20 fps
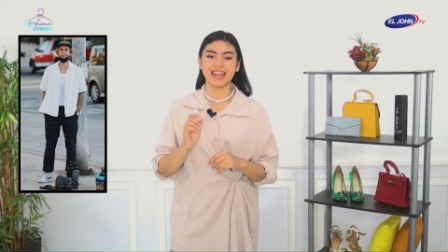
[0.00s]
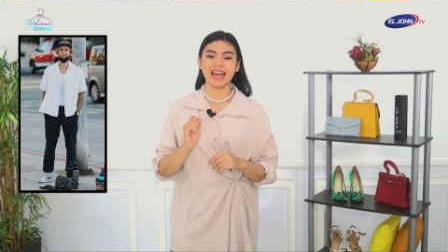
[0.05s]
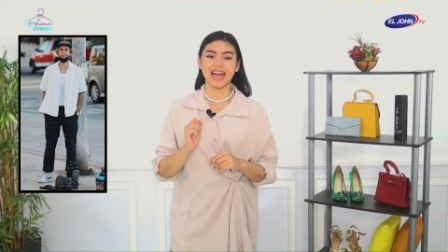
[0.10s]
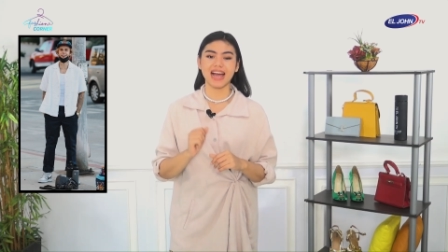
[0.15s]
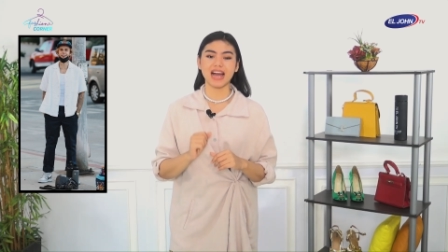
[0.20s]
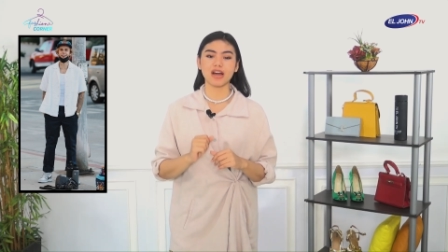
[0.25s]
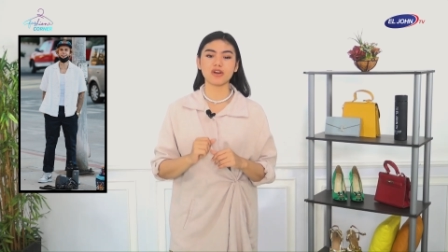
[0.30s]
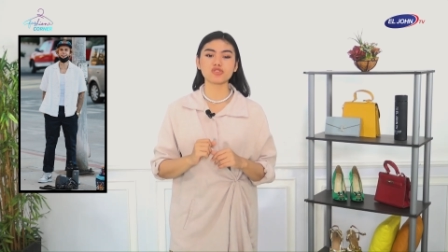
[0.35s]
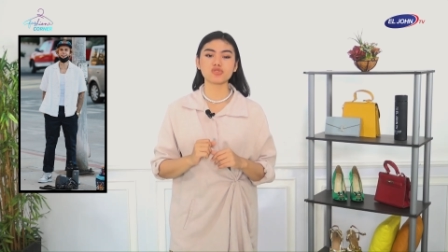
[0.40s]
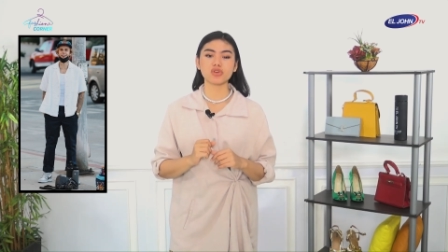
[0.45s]

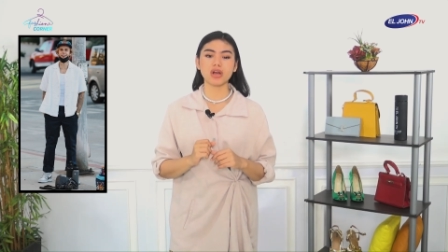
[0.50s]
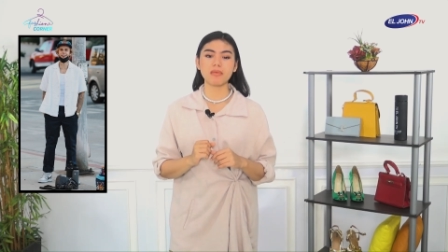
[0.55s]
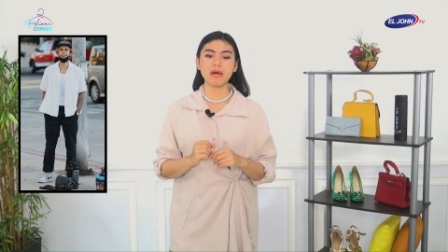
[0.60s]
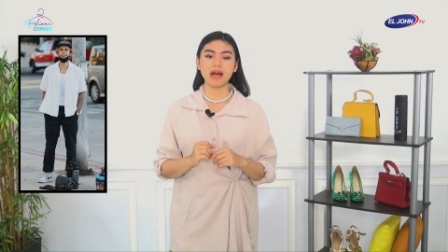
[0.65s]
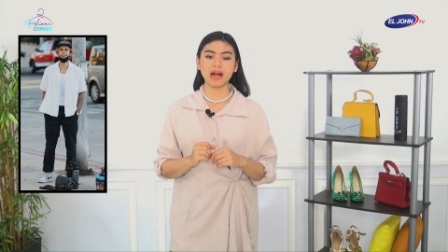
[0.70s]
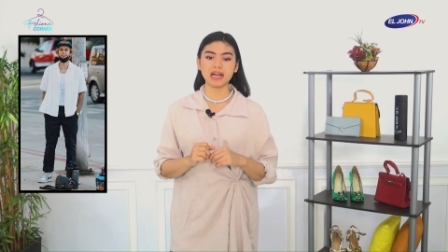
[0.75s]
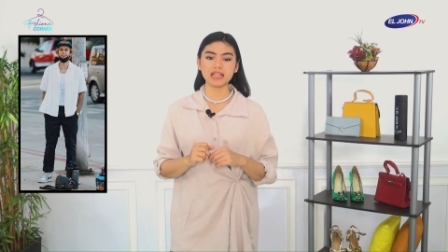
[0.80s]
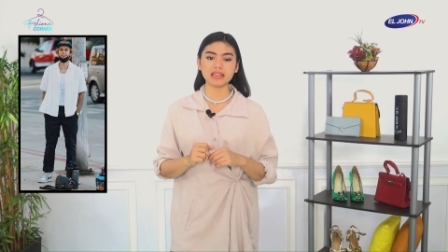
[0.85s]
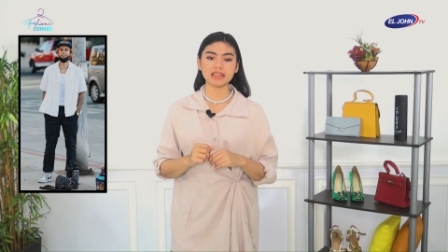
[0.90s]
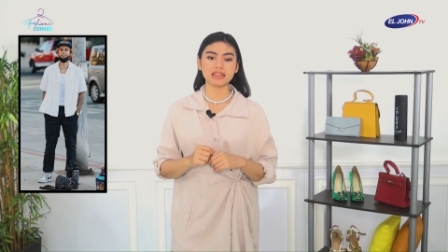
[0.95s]
nah aku suka
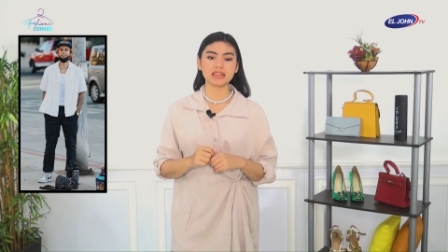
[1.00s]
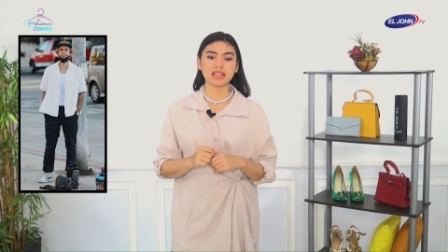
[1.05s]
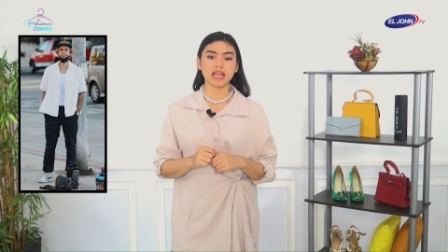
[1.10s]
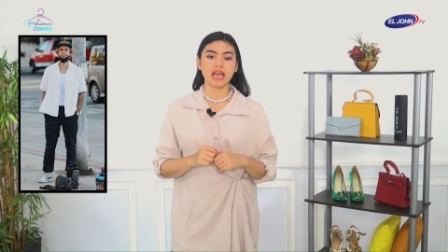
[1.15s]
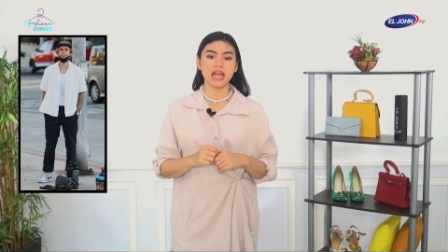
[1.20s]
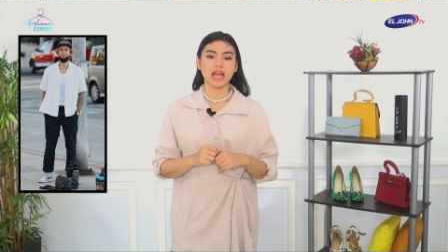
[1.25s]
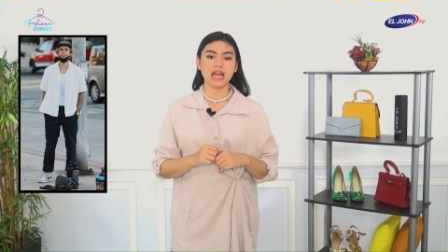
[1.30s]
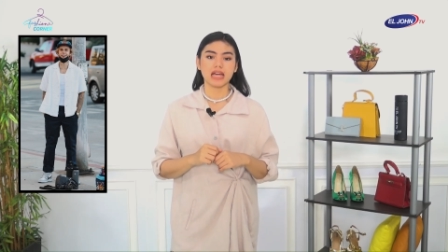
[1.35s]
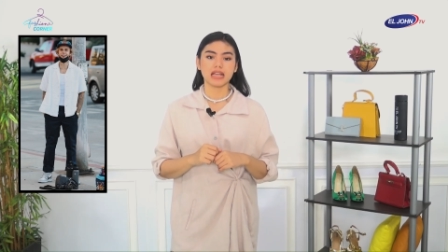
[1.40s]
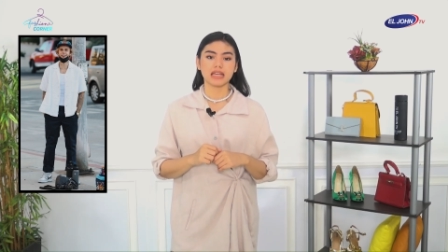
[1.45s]
banget
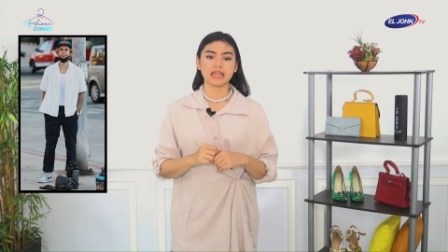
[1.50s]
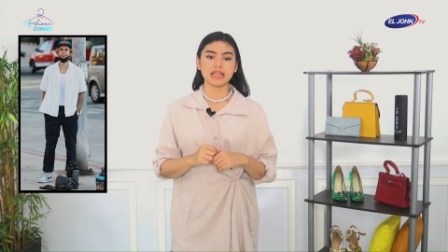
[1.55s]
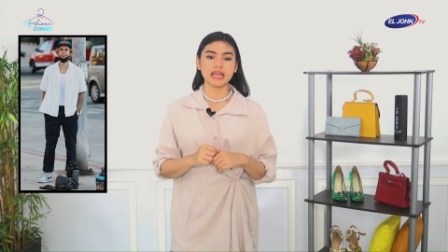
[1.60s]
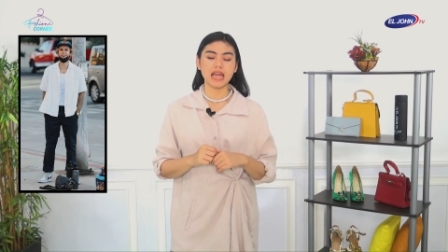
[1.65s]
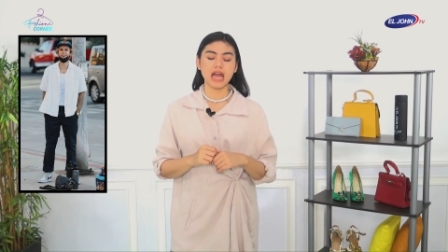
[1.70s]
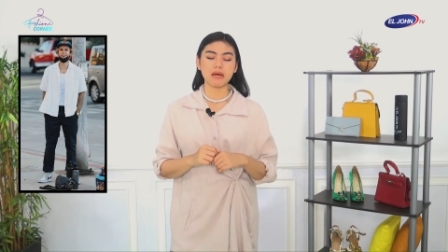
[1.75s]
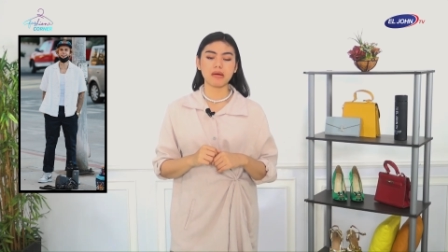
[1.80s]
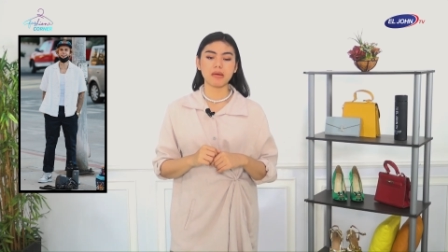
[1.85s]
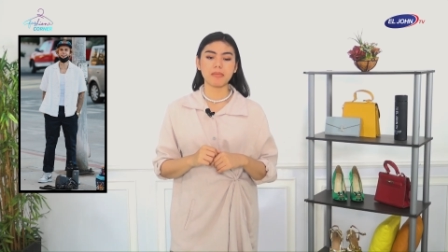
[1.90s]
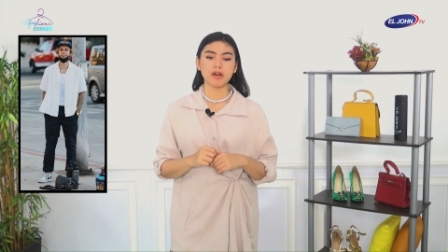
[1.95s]

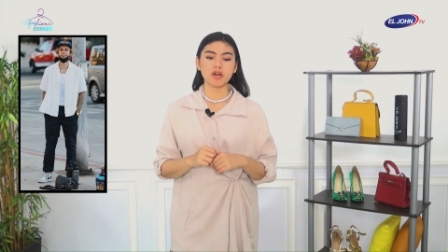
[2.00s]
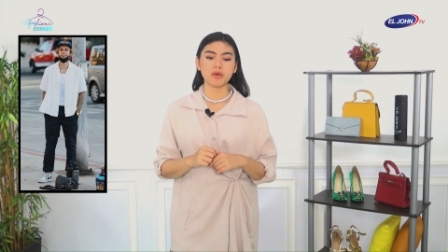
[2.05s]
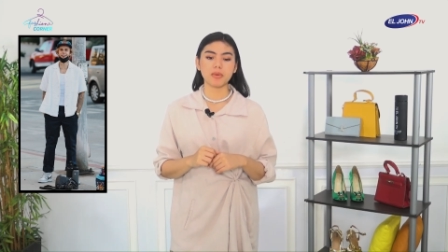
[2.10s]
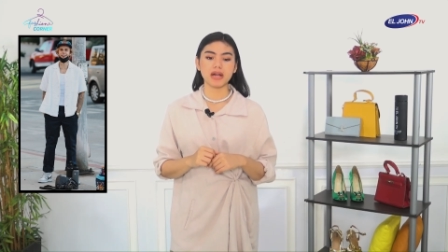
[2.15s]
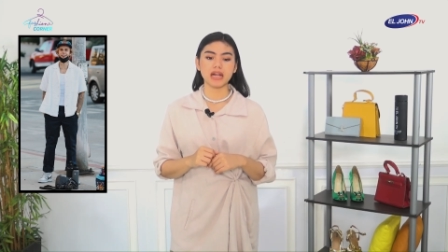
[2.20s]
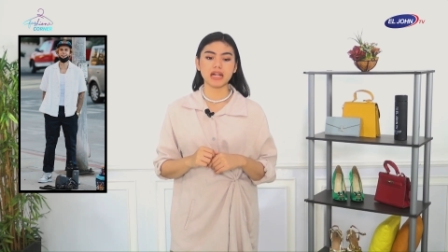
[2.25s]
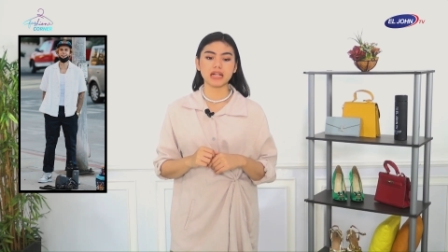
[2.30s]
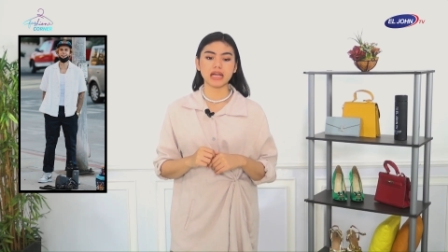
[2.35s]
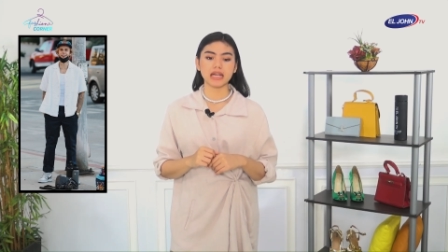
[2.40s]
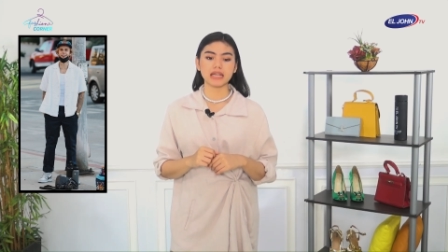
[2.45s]
dia
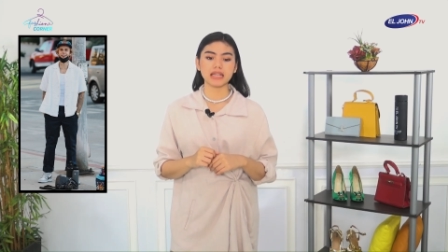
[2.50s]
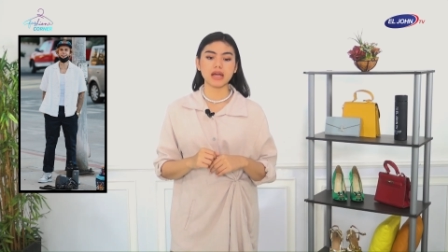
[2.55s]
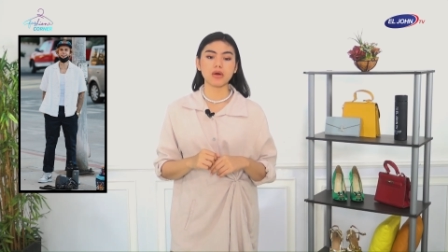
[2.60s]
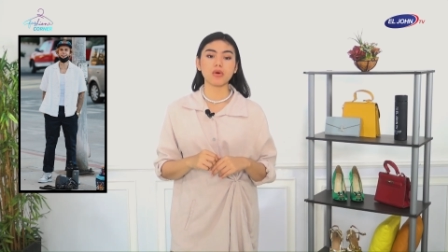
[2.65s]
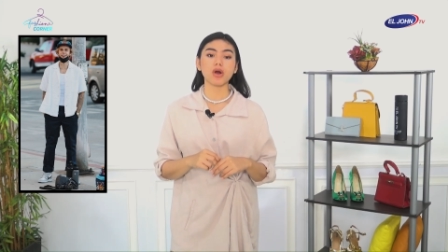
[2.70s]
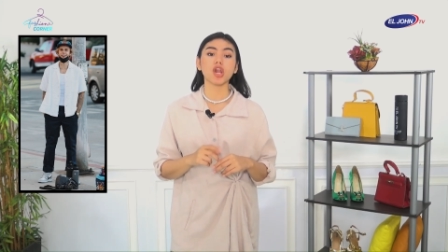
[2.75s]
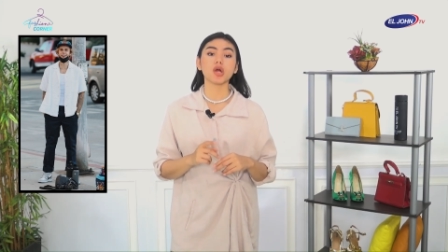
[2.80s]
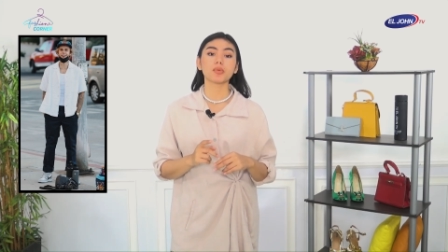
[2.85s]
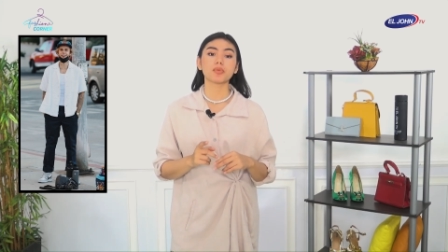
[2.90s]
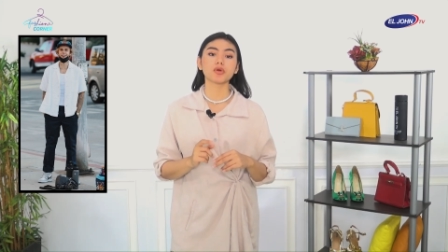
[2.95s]
memandu-madankannya
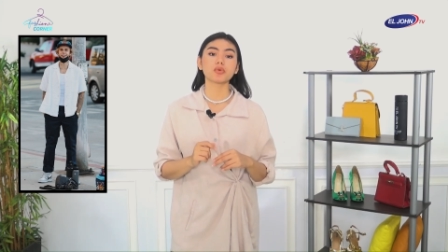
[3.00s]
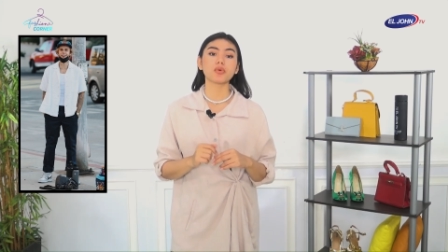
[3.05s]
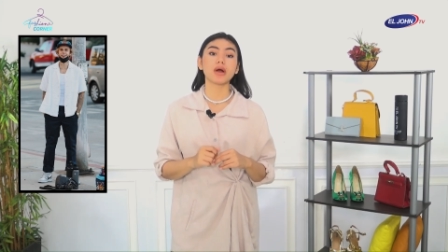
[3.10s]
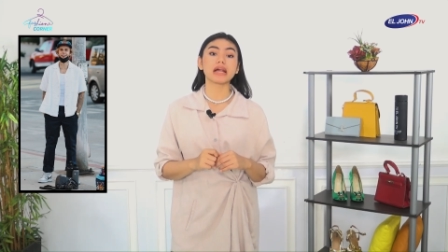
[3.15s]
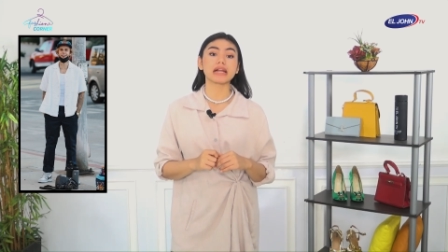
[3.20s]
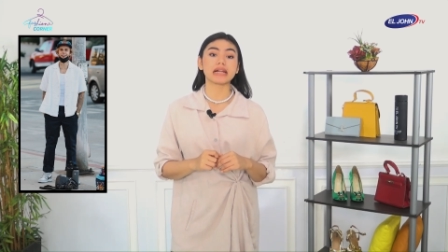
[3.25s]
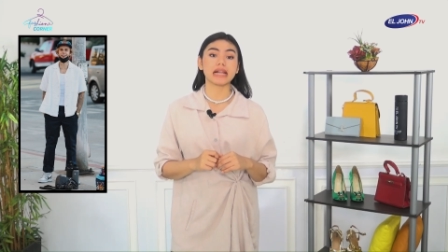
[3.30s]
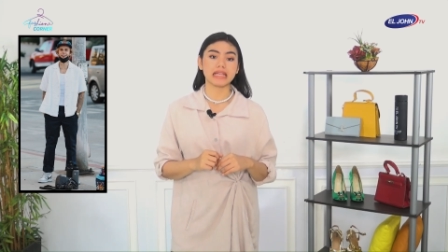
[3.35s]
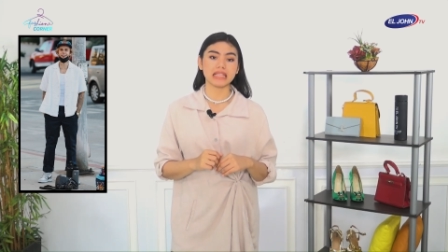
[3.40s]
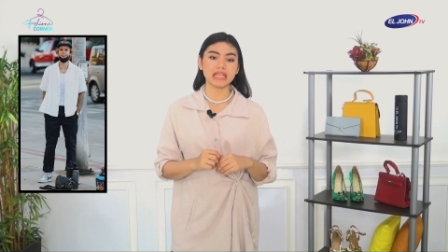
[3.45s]
walaupun
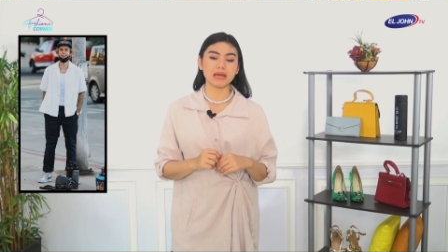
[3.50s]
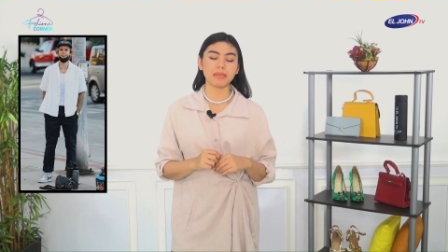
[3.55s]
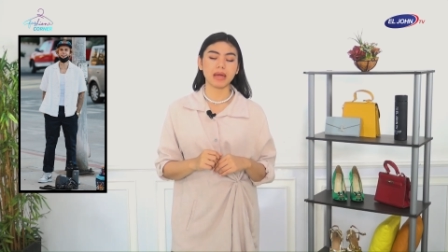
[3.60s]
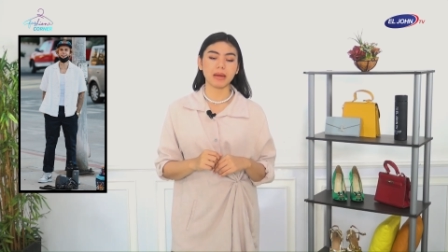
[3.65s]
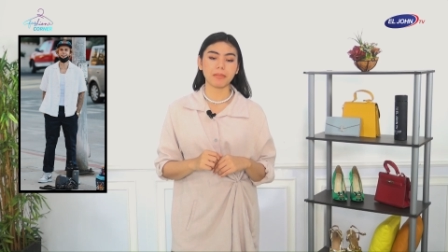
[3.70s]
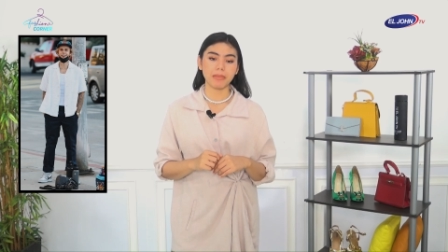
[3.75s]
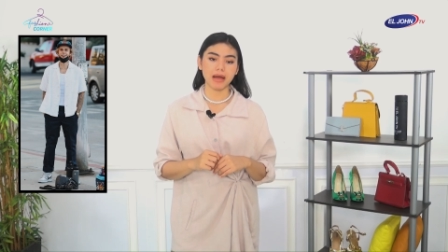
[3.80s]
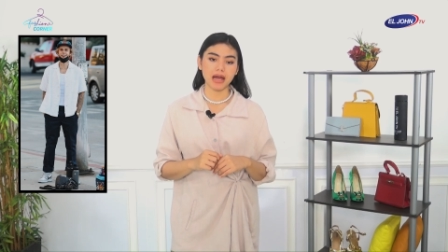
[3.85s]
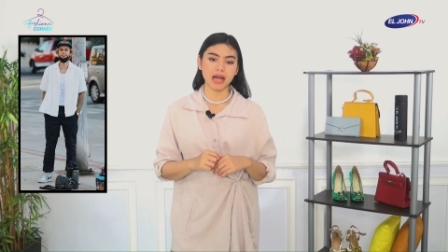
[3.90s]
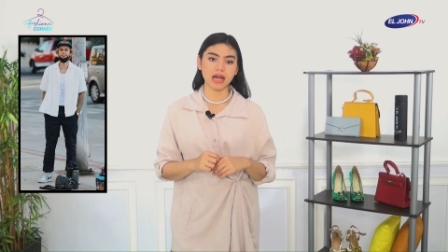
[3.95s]
warnanya
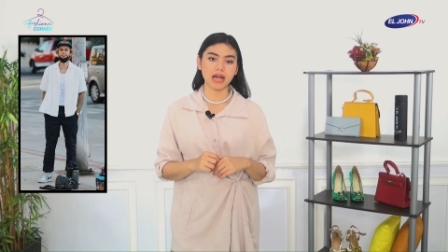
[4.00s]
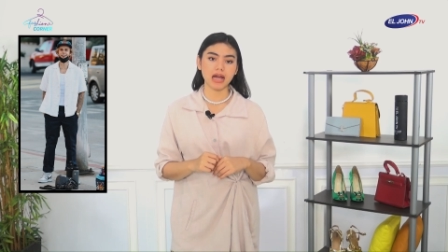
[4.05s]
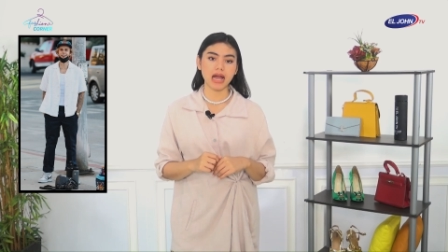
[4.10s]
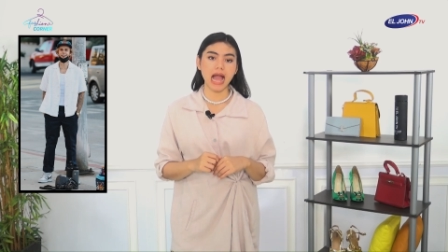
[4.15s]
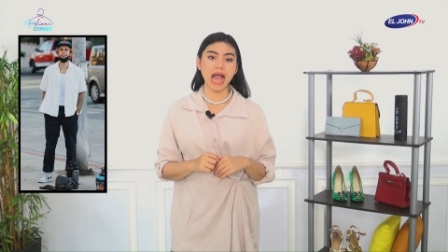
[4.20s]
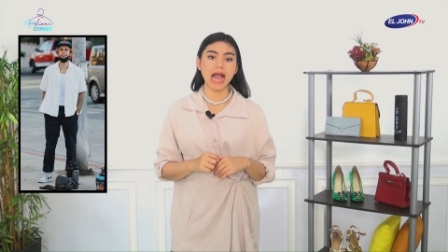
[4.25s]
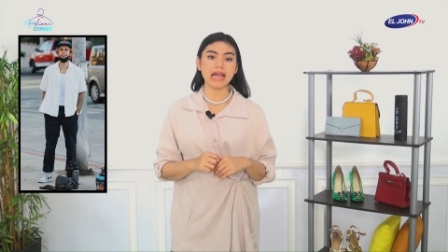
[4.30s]
memang